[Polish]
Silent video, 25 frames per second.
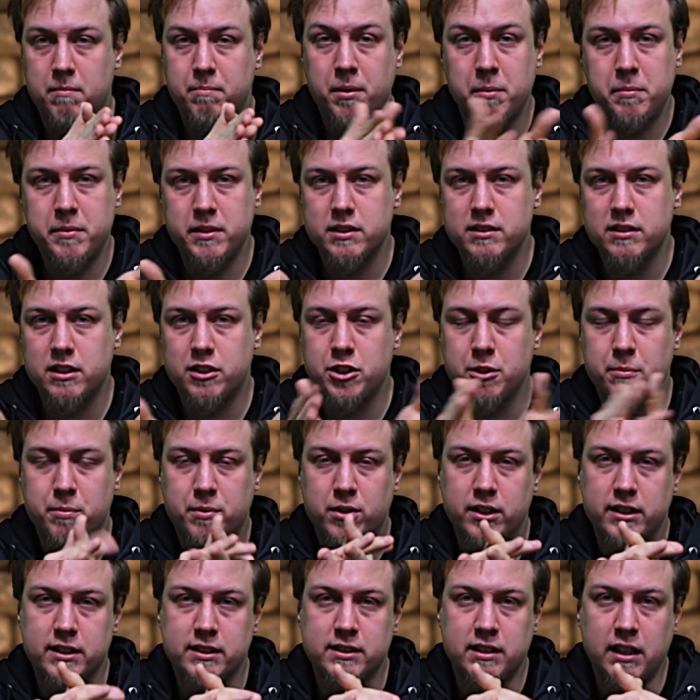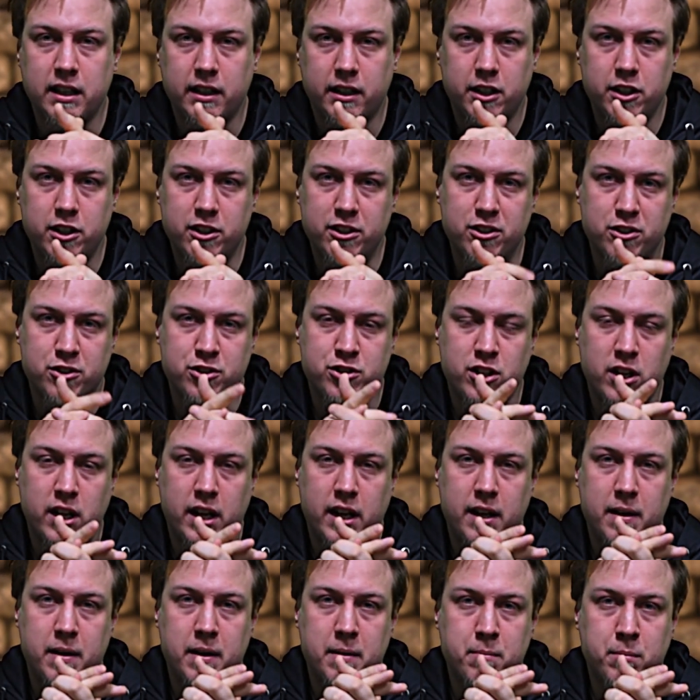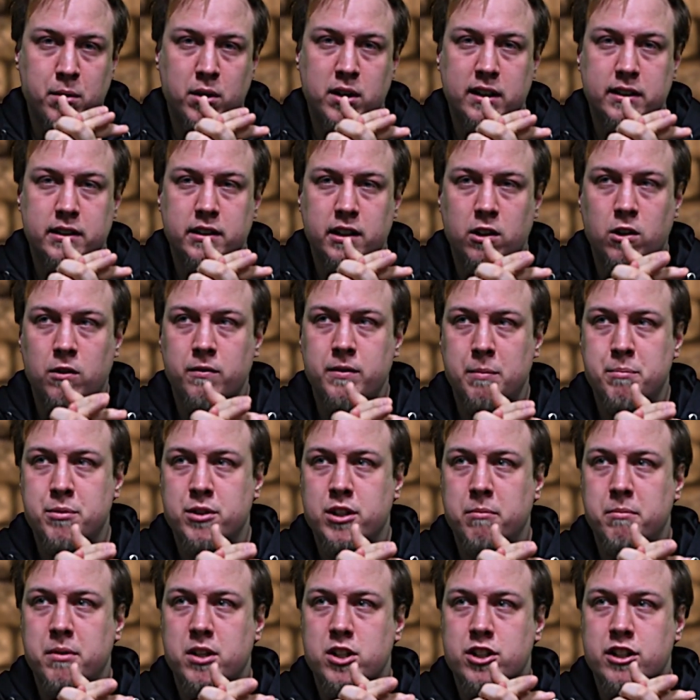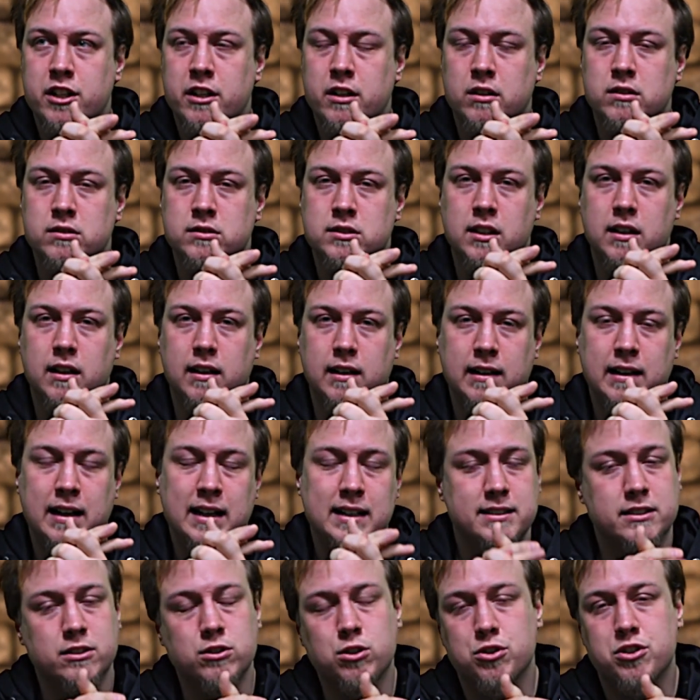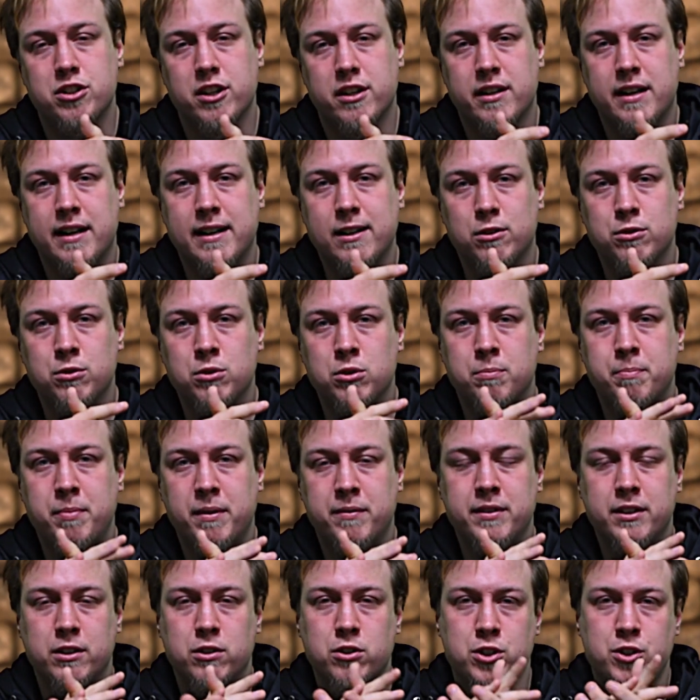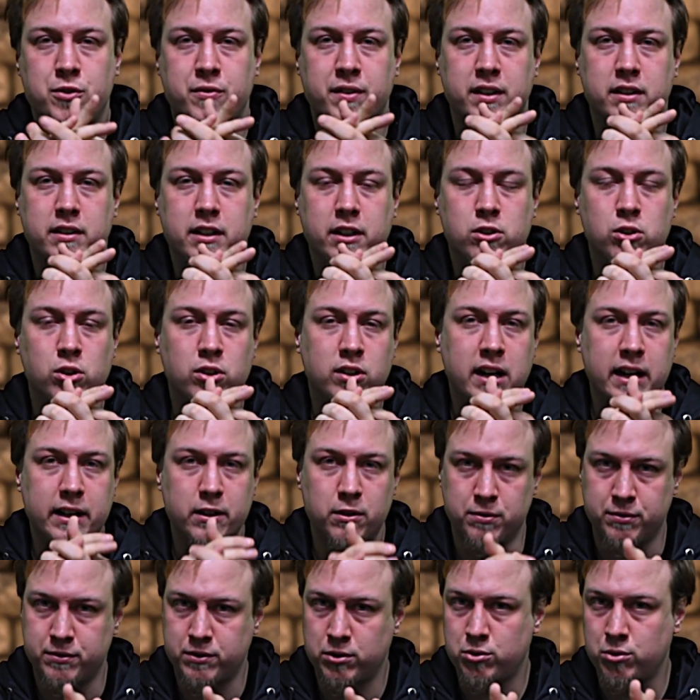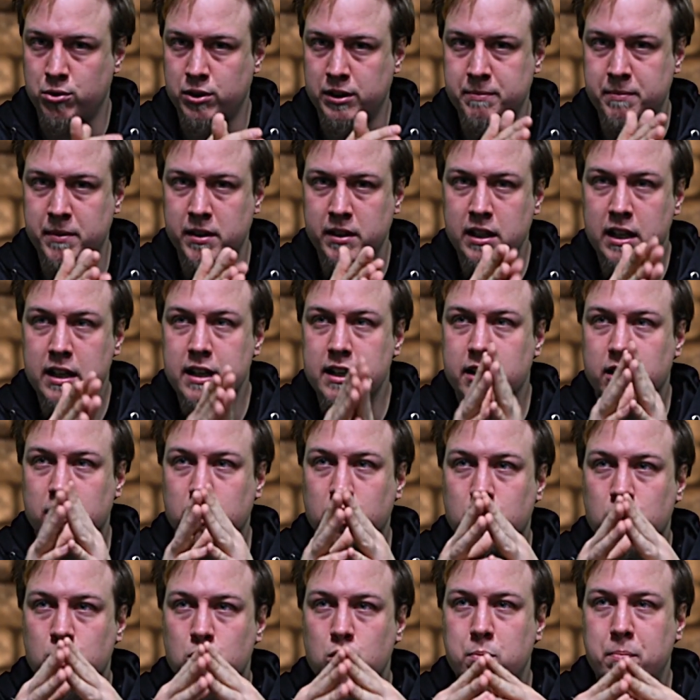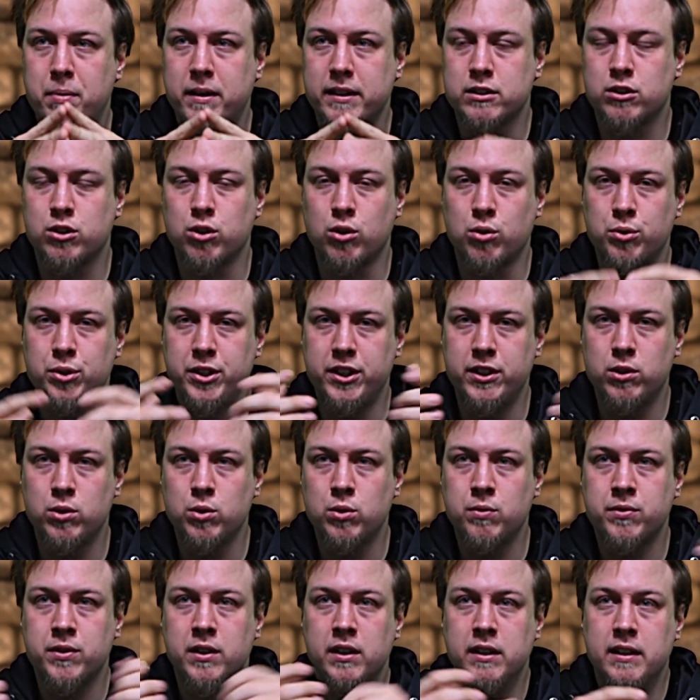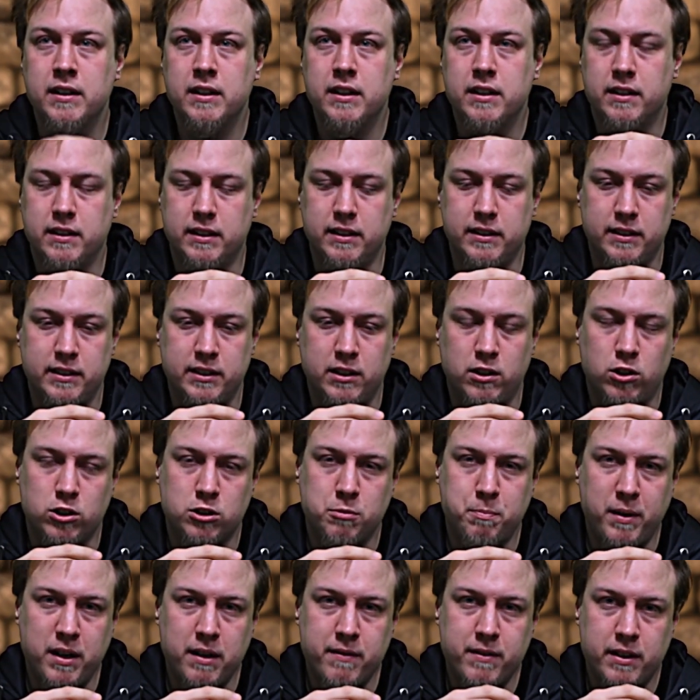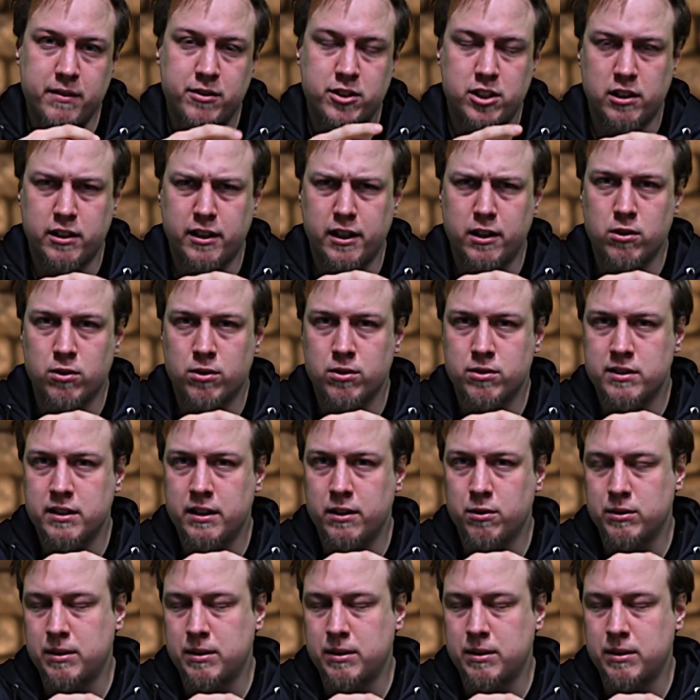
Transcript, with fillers: pomysł na szybko jest taki, że bohaterowie przemierzając las docierają do pewnego świętego gaju, w którym grupa druidów e, odprawia wszelkiego rodzaju